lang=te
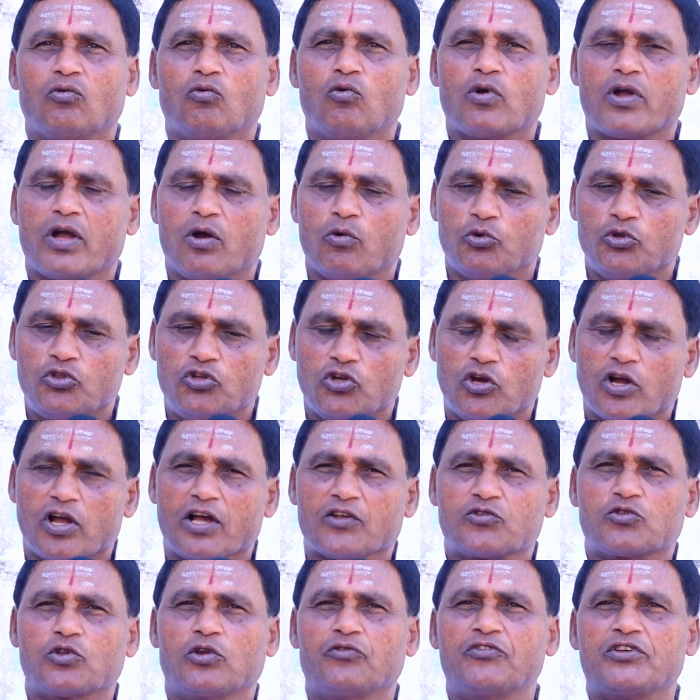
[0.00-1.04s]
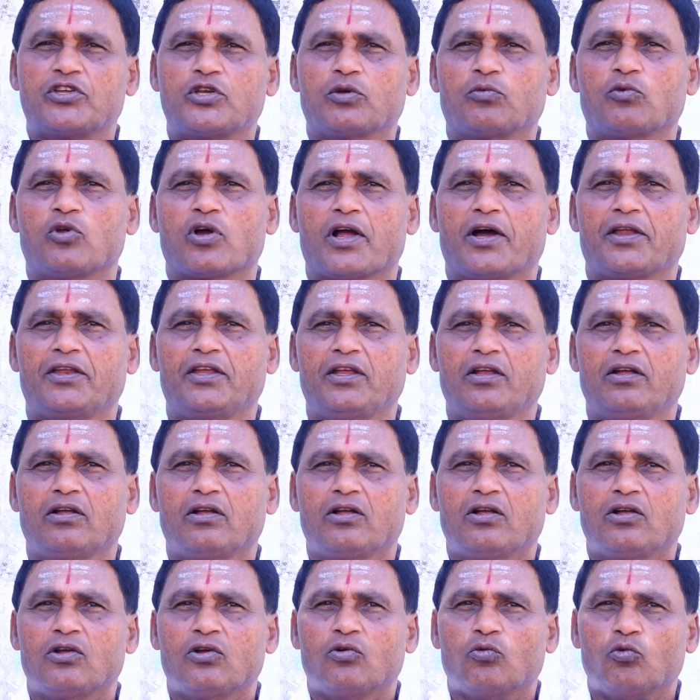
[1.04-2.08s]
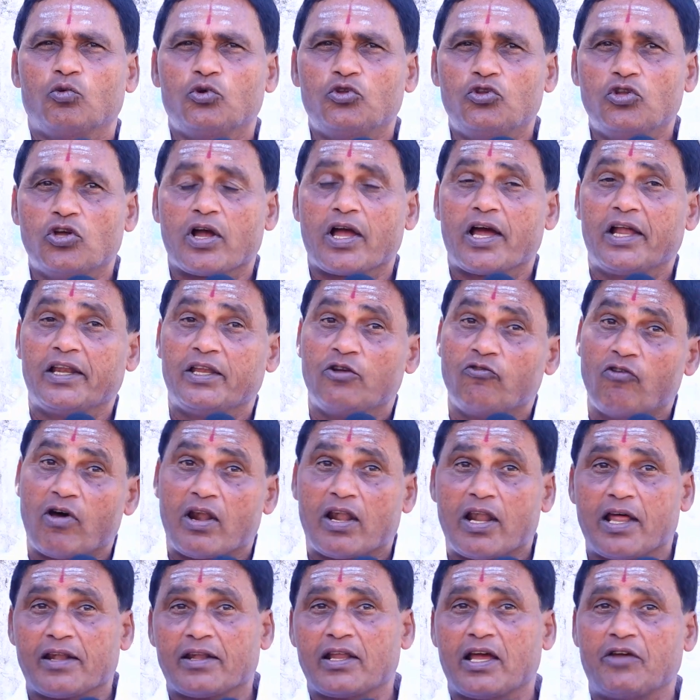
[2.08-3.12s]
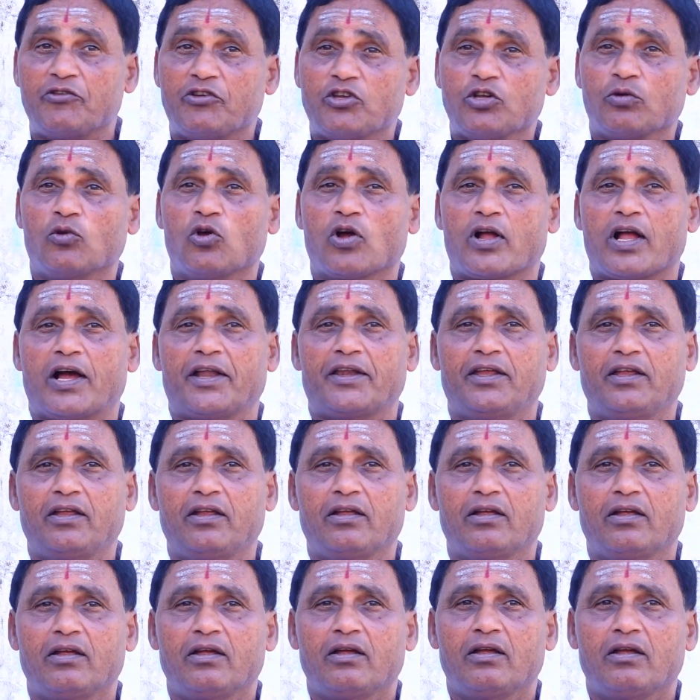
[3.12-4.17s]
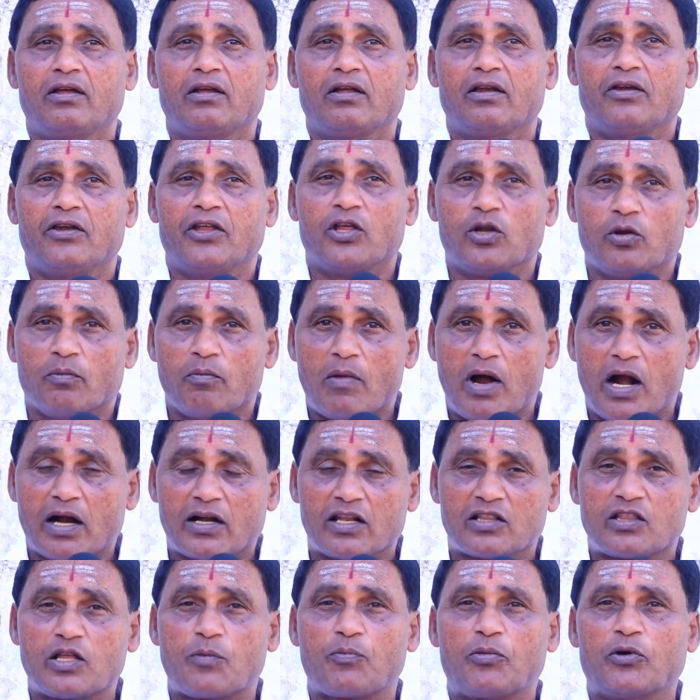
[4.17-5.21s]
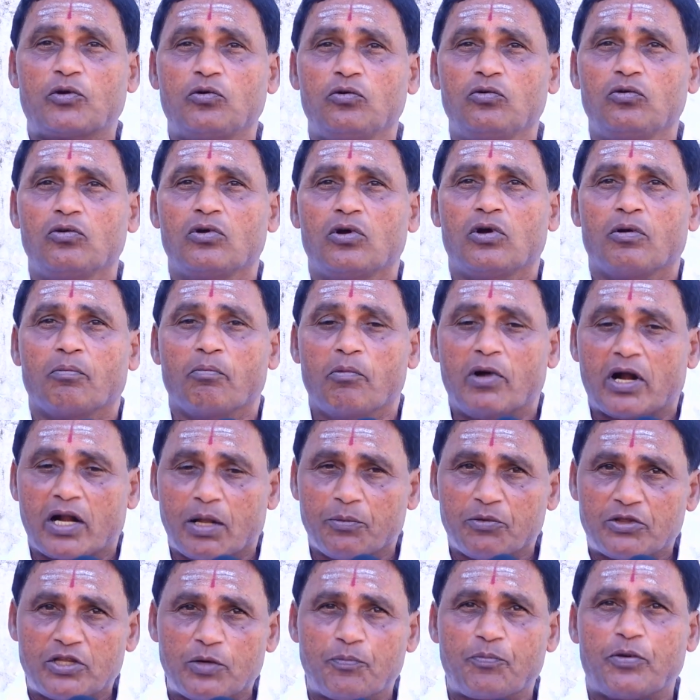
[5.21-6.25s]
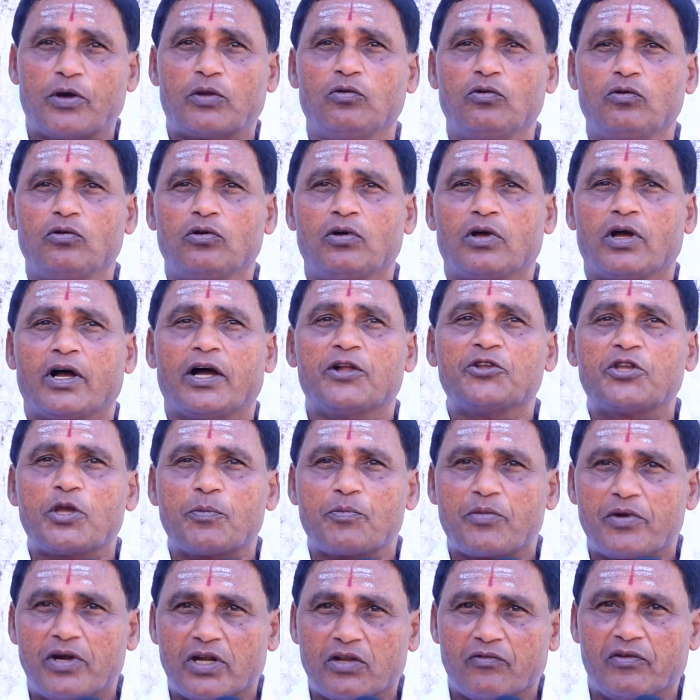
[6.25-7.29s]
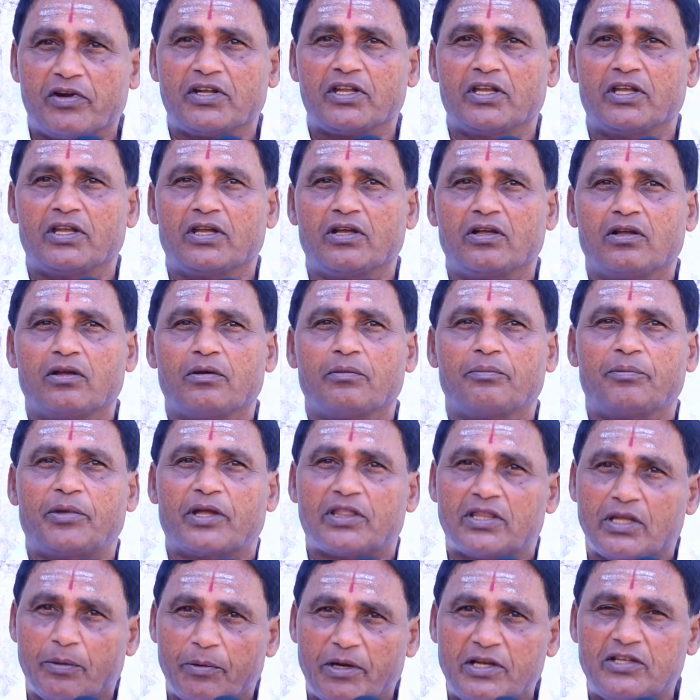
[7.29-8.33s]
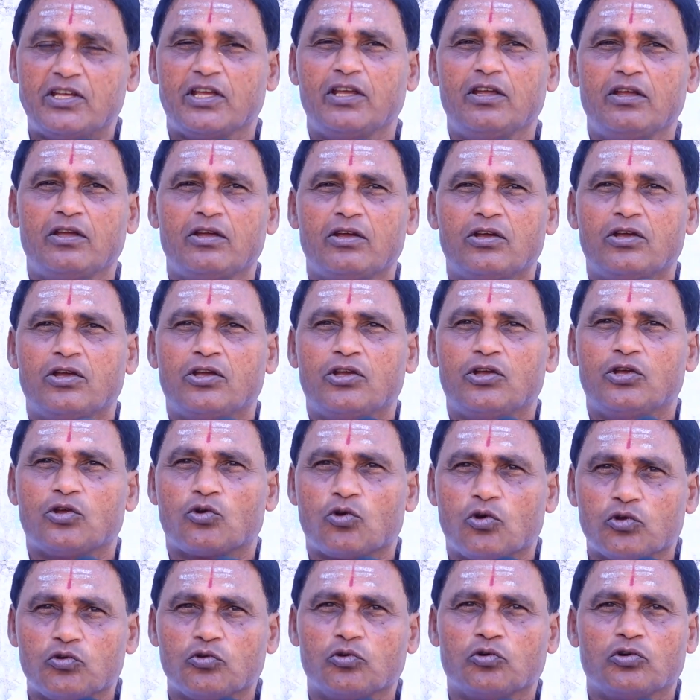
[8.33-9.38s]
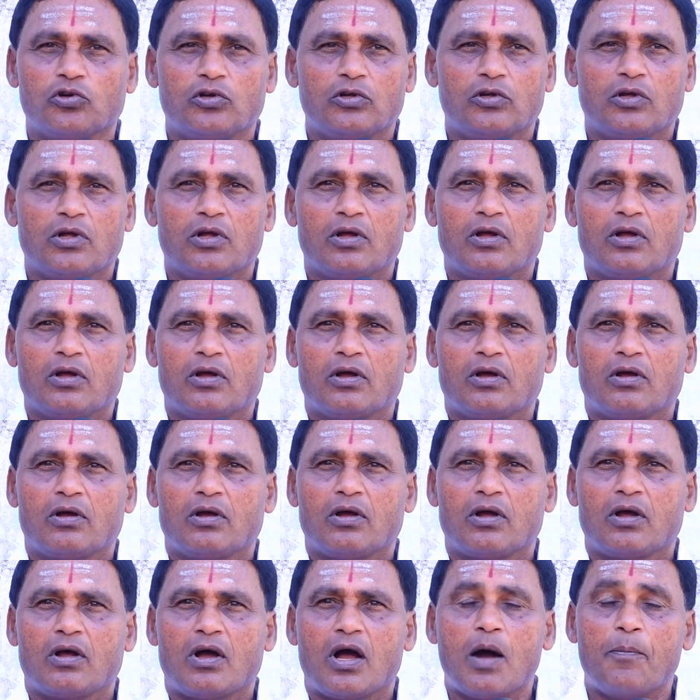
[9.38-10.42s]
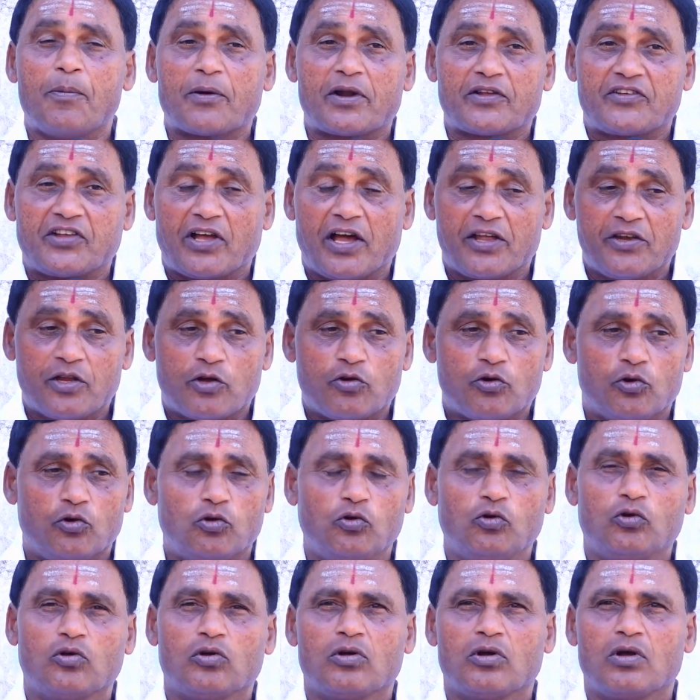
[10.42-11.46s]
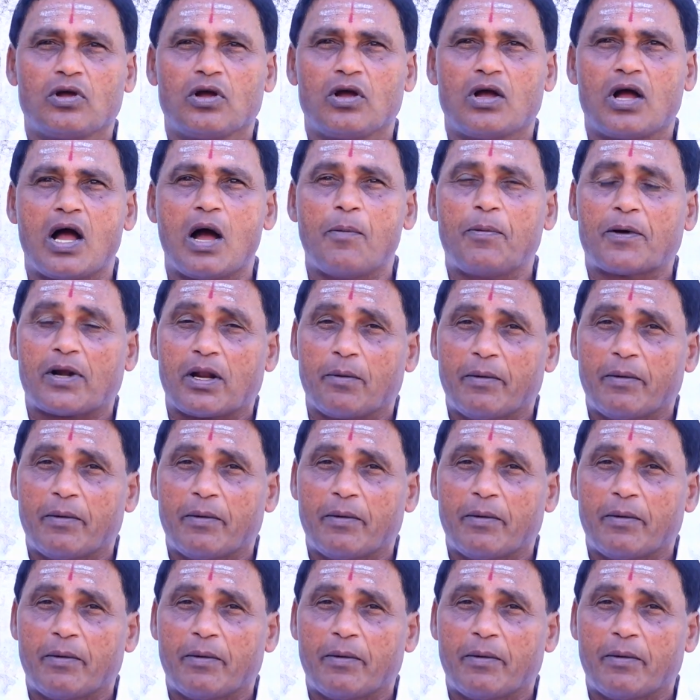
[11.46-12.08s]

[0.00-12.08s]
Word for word: ఒక ఉద్యోగస్తుల విషయంలో కానీ ఉద్యోగాలు ఇవ్వాలన్న విషయంలో కానీ నేను మాట తప్పను మడము తిప్పను అని చెప్పినటువంటి పెద్ద మనిషి ఈరోజు అపర చాణిక్యుడు అపర